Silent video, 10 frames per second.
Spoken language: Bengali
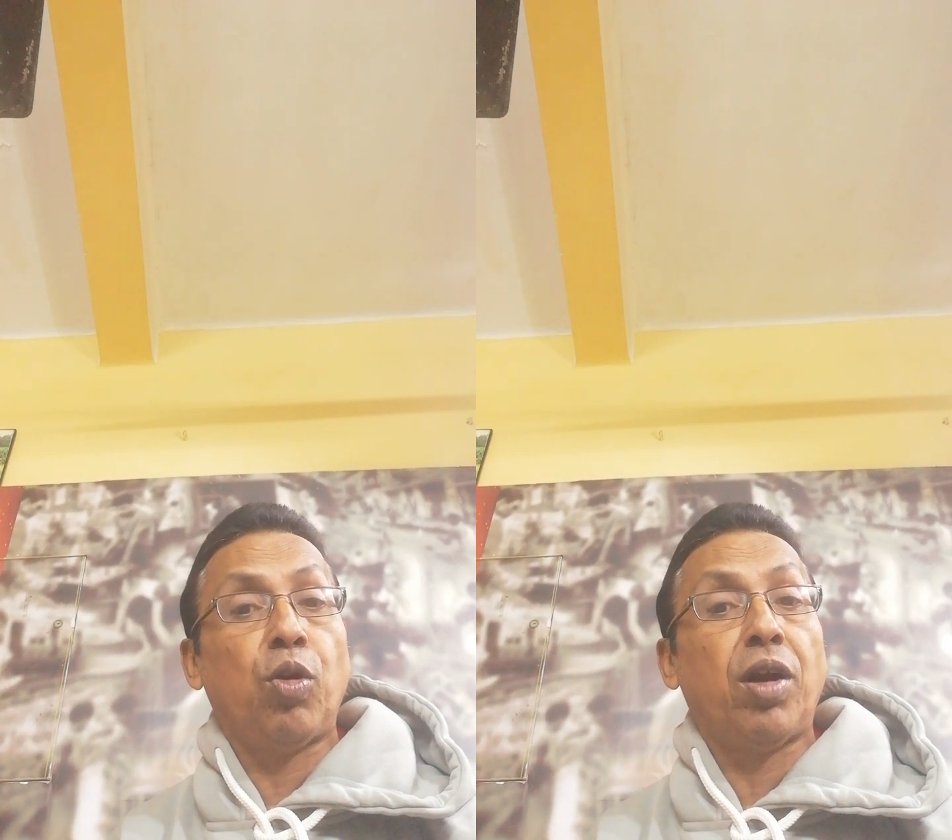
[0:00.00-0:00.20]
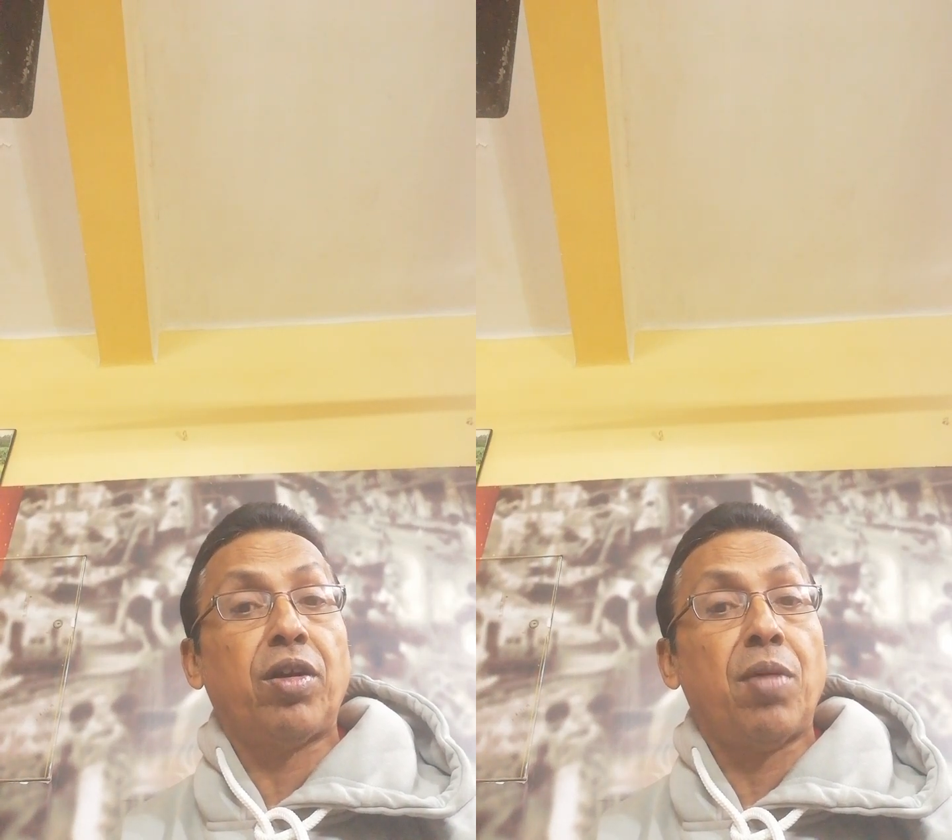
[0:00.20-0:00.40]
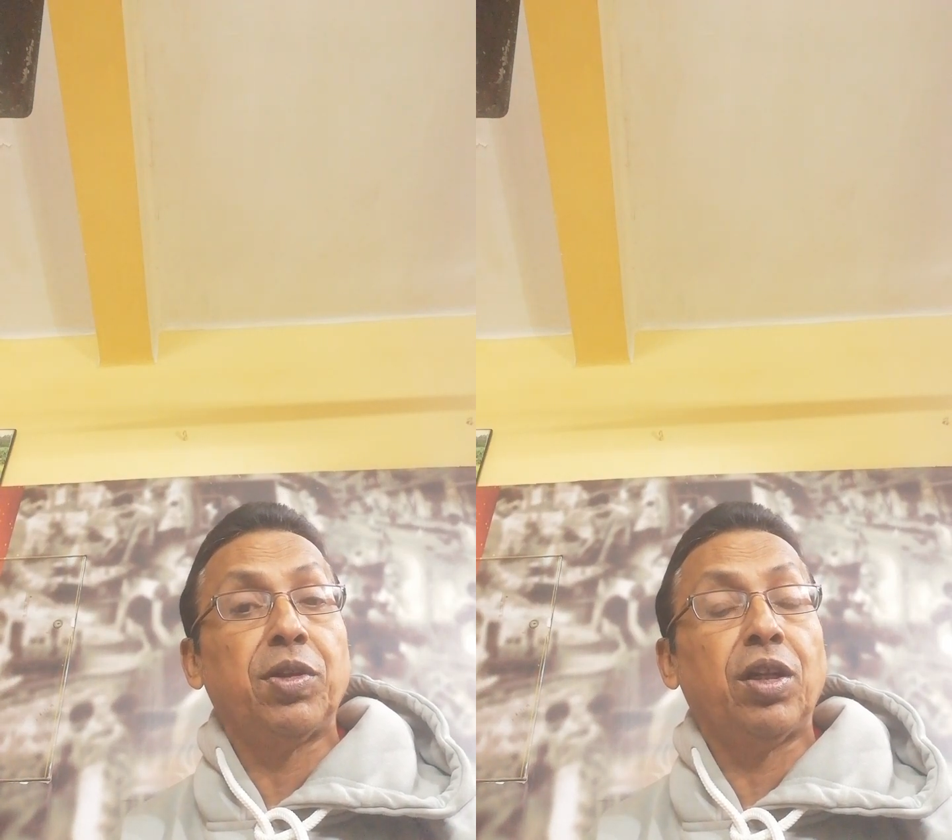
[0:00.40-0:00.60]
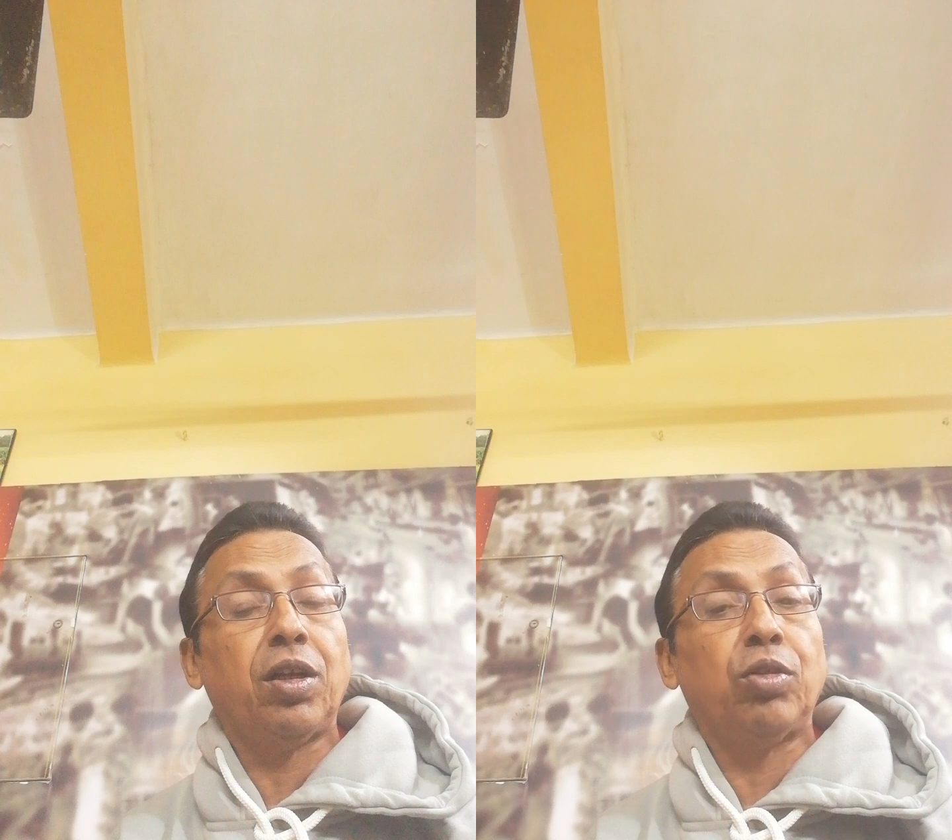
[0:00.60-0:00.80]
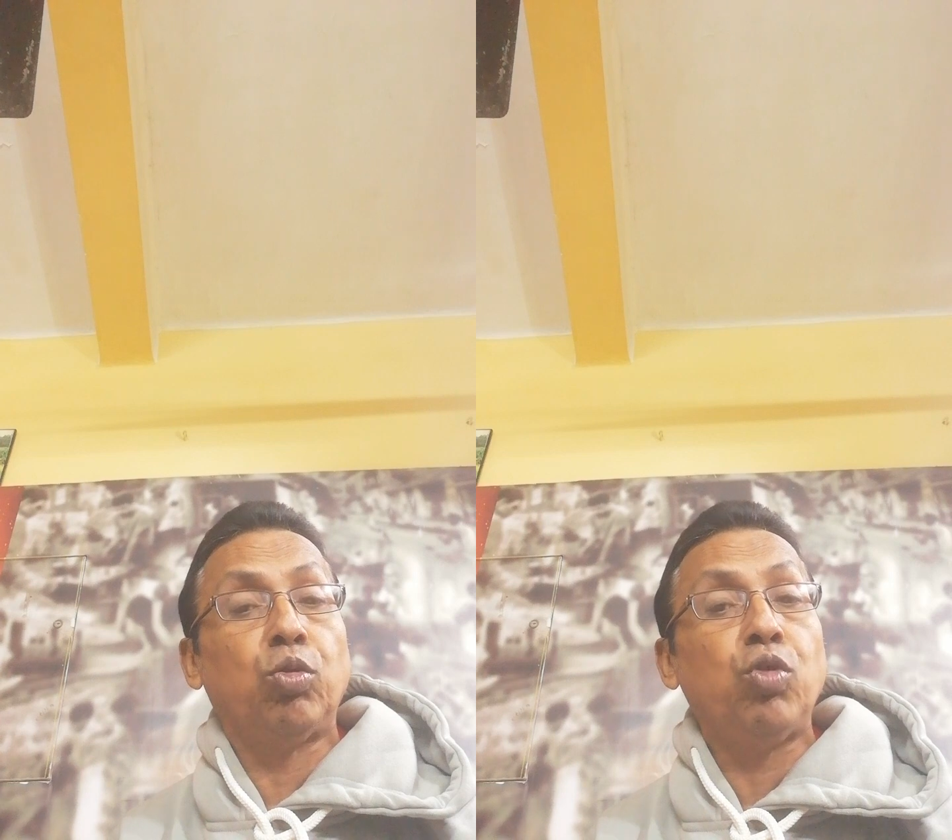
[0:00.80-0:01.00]
বোলাররা
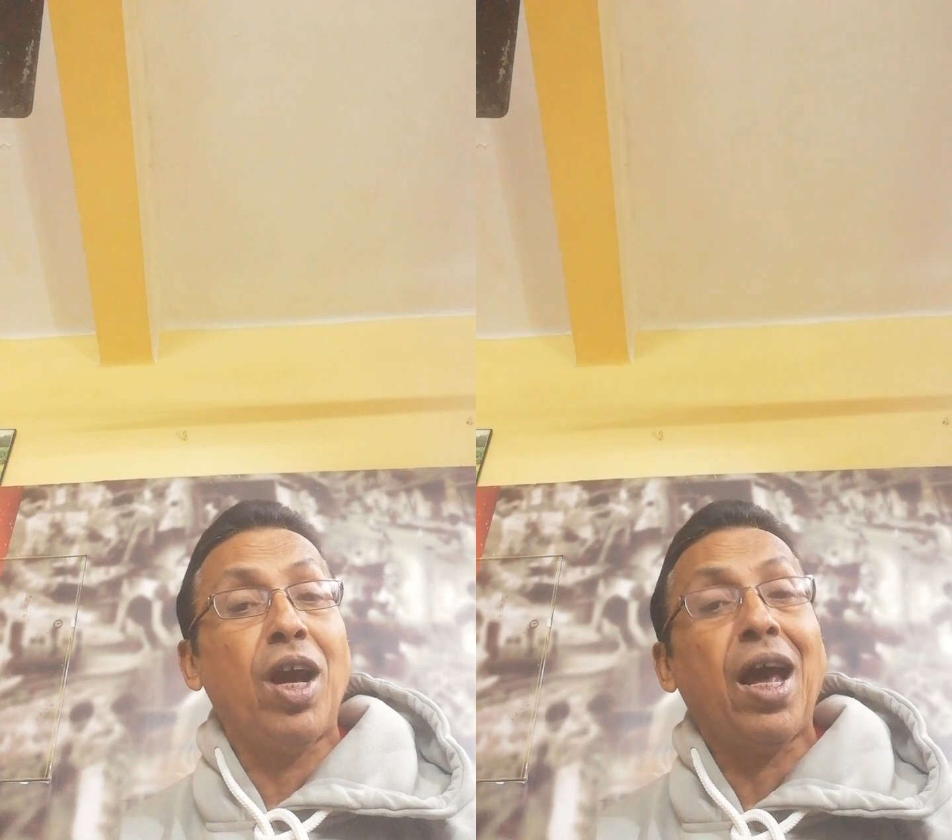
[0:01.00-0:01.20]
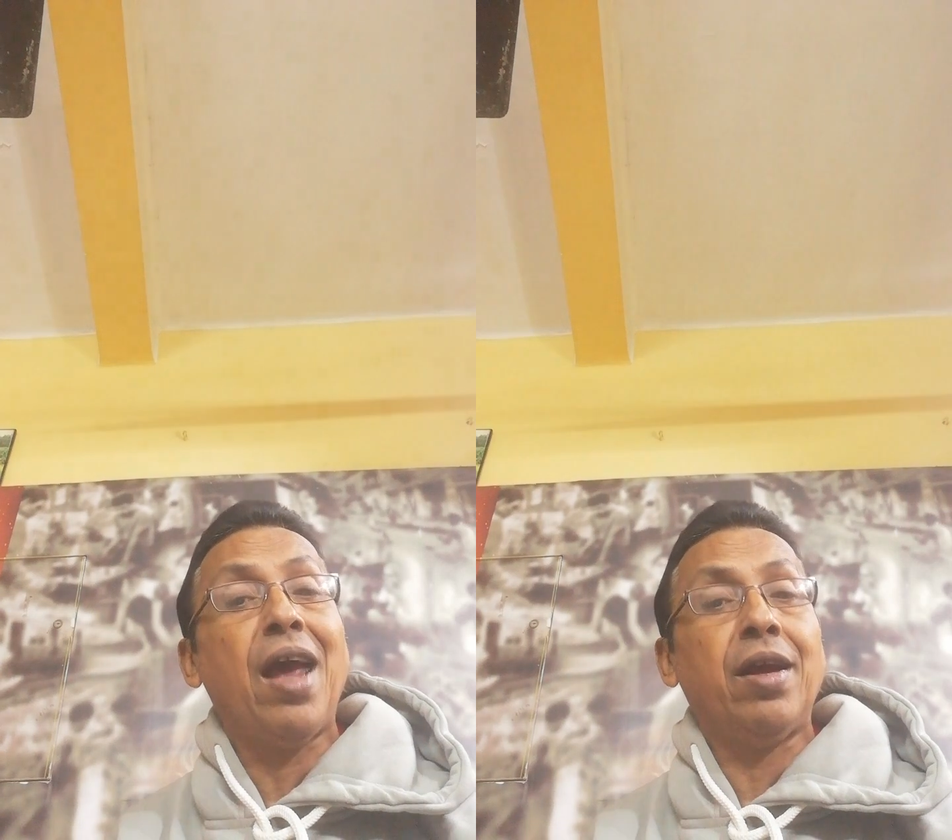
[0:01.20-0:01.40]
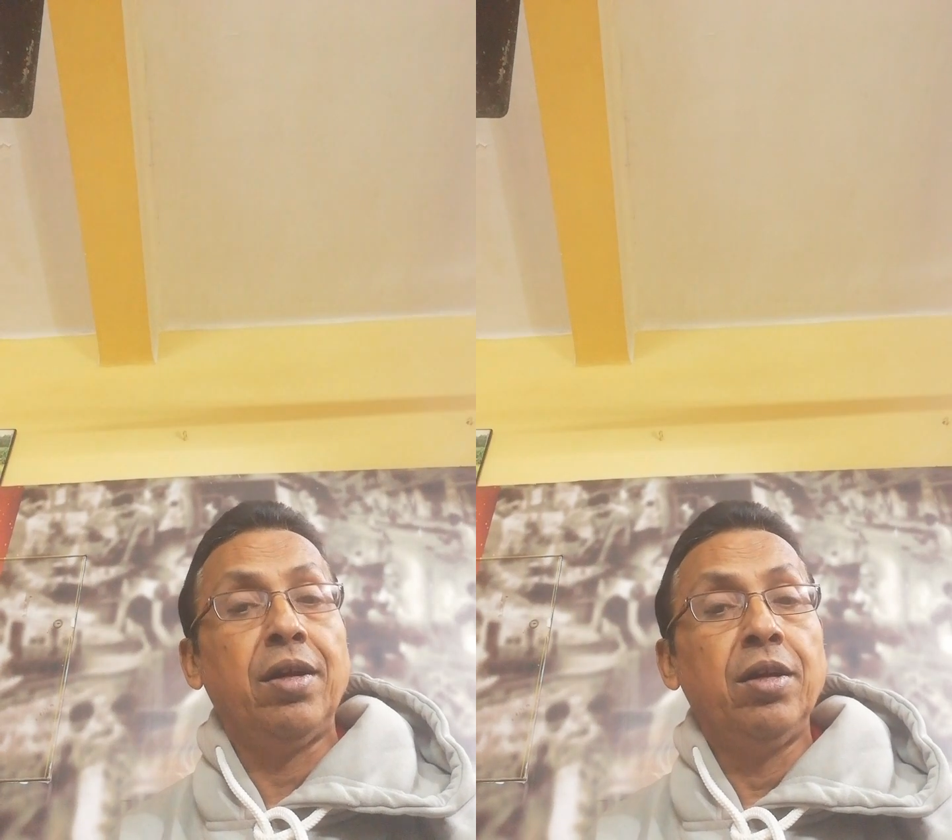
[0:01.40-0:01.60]
আমাদেরকে দু জায়গায়